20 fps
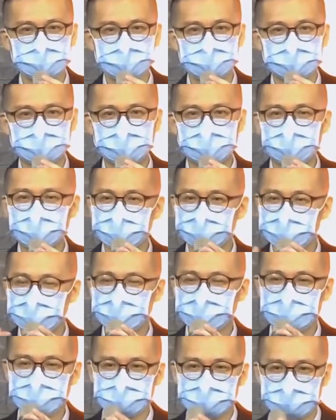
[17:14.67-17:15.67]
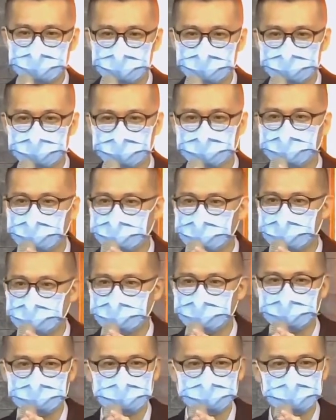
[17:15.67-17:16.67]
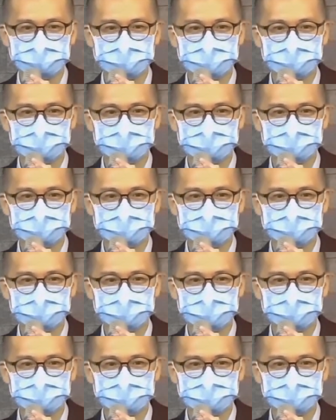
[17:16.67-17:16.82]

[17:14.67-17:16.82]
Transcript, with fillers: 然后因着耶稣的信，